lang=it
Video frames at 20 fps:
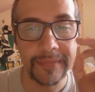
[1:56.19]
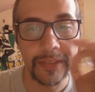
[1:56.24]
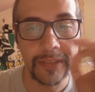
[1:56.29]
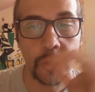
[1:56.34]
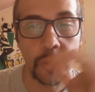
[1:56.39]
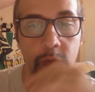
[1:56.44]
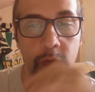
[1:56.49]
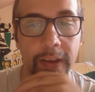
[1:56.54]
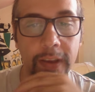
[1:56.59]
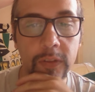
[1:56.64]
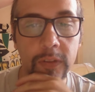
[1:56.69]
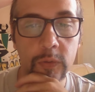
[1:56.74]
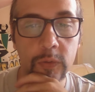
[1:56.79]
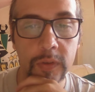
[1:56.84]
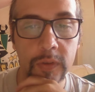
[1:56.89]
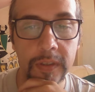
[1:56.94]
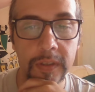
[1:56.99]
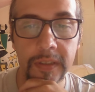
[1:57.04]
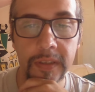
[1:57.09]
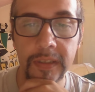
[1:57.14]
La
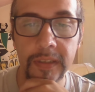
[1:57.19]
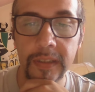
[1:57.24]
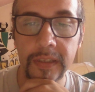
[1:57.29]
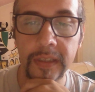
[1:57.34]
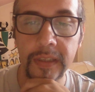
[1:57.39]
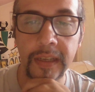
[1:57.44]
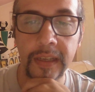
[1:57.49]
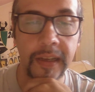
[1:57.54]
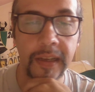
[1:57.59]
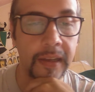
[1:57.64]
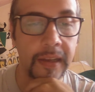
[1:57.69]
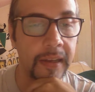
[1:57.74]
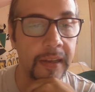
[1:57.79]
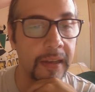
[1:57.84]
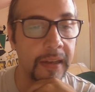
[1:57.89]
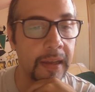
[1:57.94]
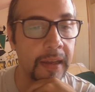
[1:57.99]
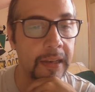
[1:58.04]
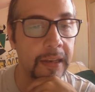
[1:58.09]
Juventus eh, ha